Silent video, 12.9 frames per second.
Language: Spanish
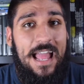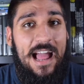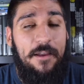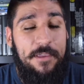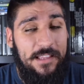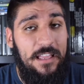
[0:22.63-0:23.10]

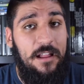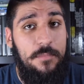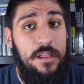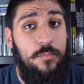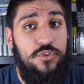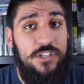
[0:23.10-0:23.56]
había que
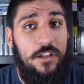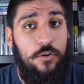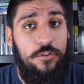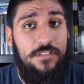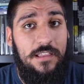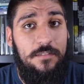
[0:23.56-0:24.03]
cambiar muchas
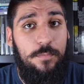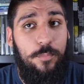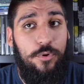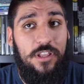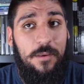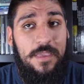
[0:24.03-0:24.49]
cosas
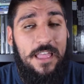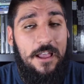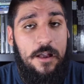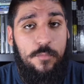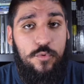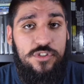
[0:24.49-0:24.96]
porque me
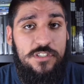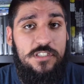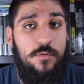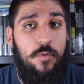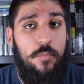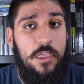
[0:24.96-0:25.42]
daba
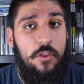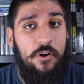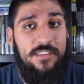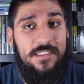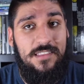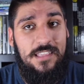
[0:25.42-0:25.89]
muchísimo miedo
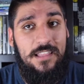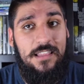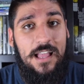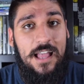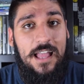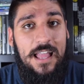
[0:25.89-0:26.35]
que se
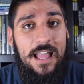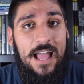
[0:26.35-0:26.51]
tienda